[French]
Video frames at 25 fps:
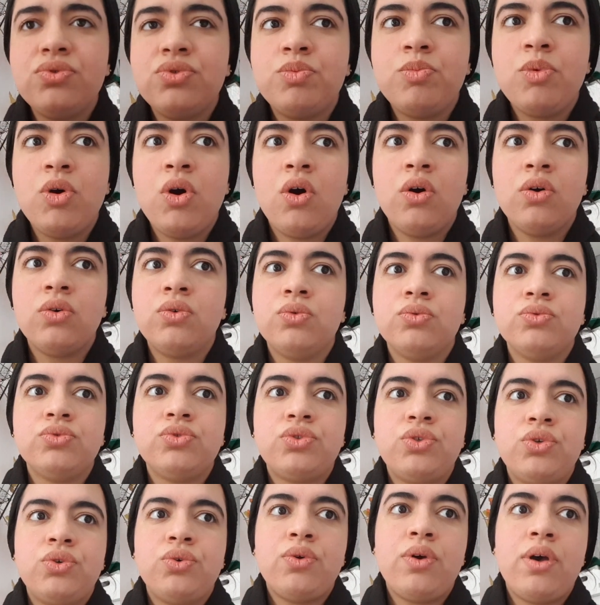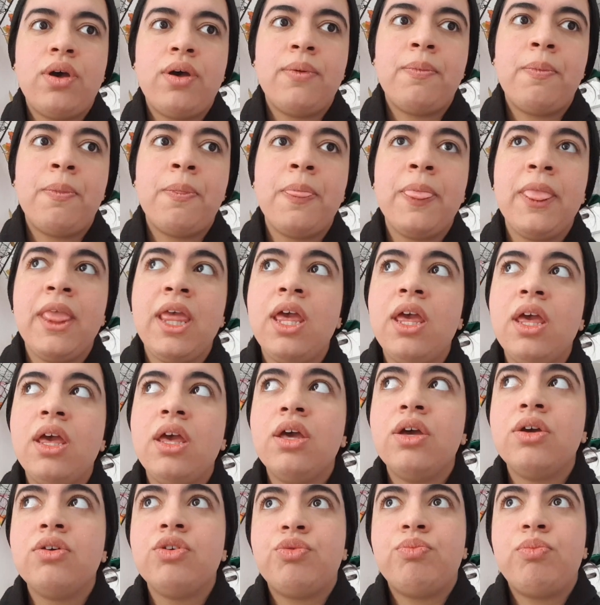je me rends compte que euh,
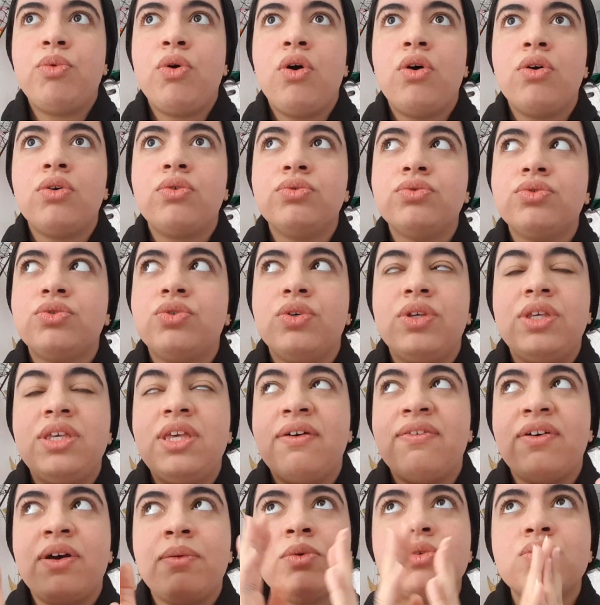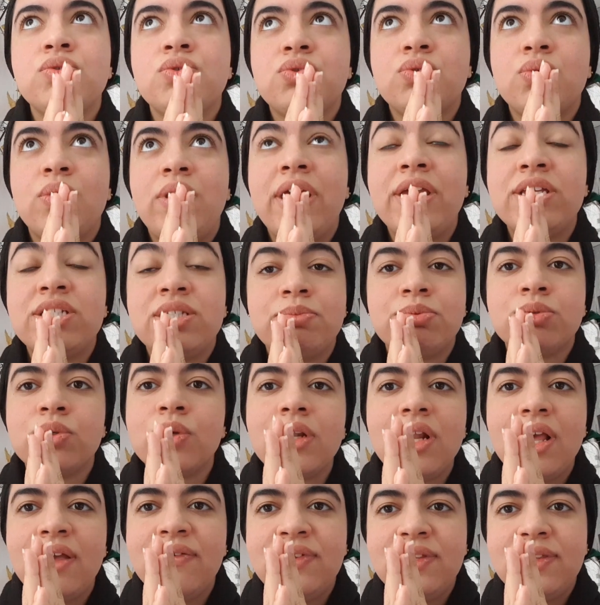je me rends compte qu'il y a vraiment du soleil. J'ai
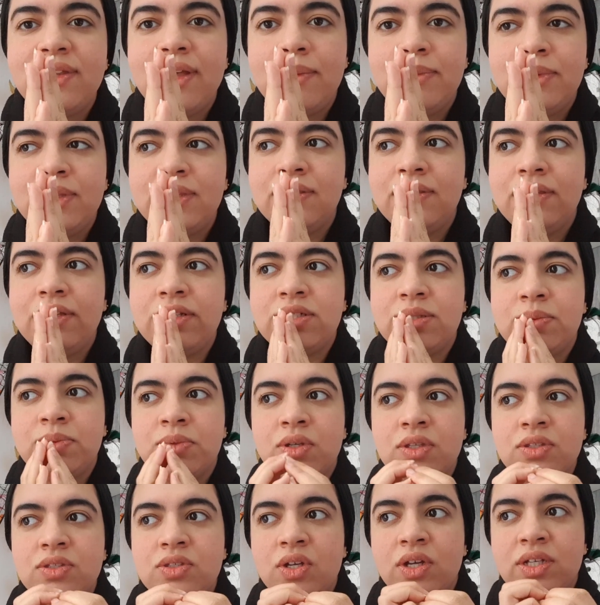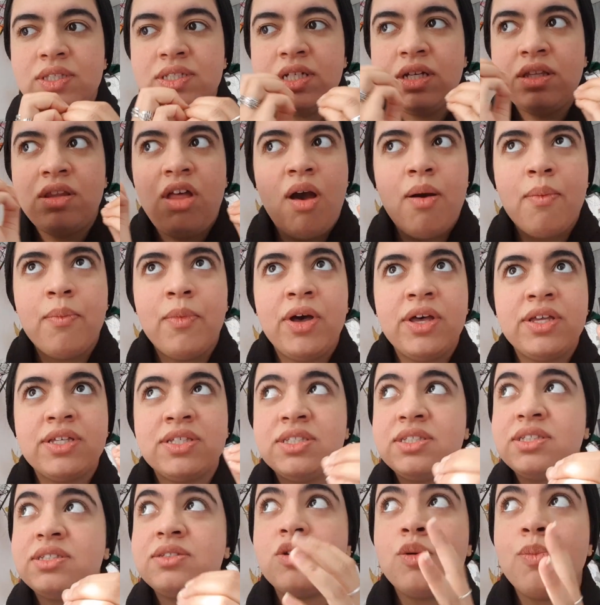besoin de la vitamine D. J'ai besoin de sortir normalement à
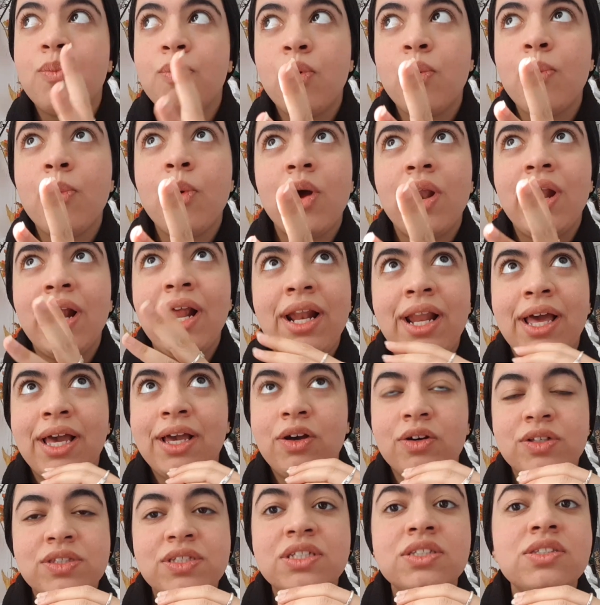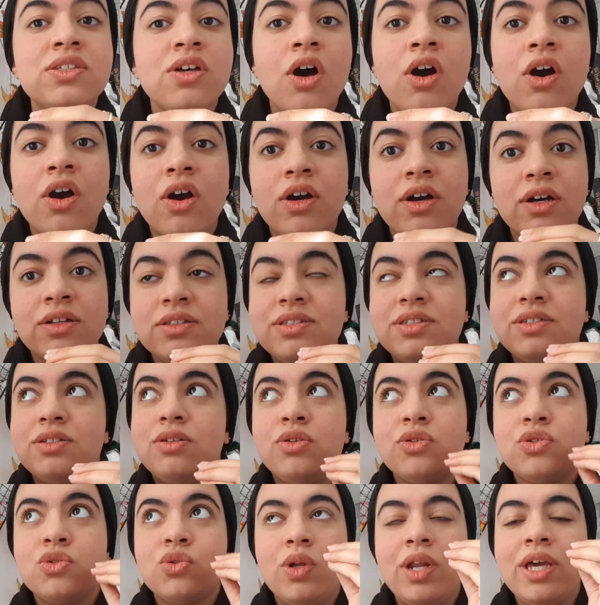ce moment-là, là, quand il sort, quand
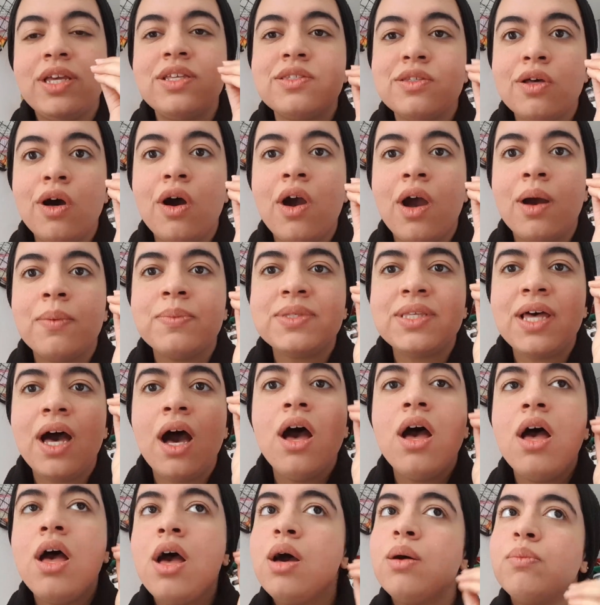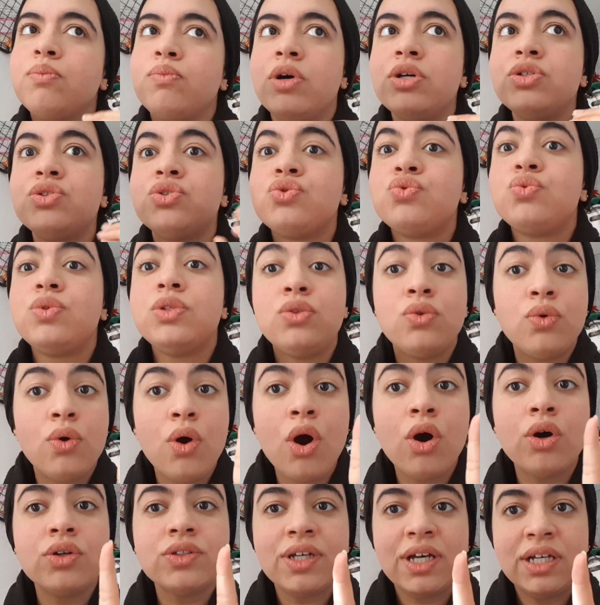le soleil sort comme ça. Moi, je suis
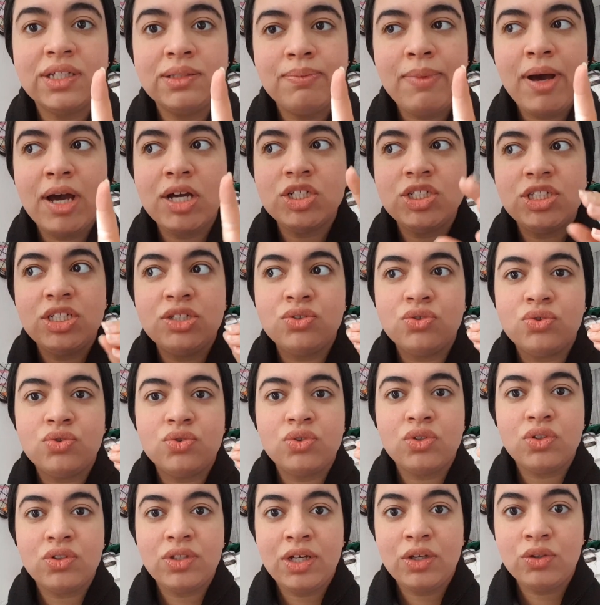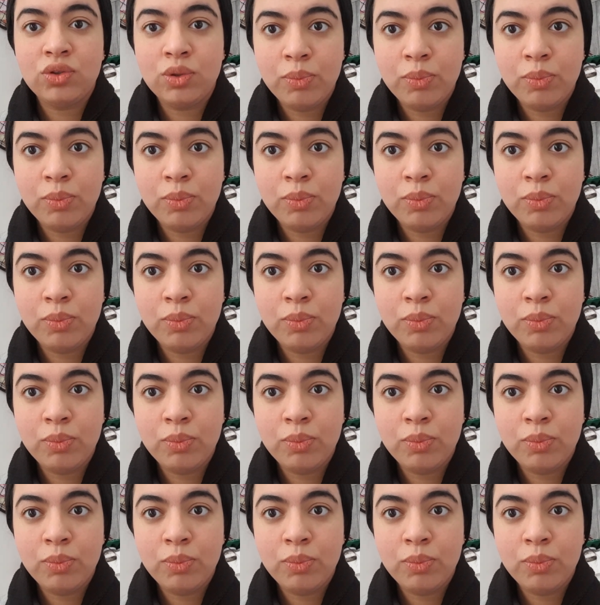dehors en train de marcher. Je suis en train de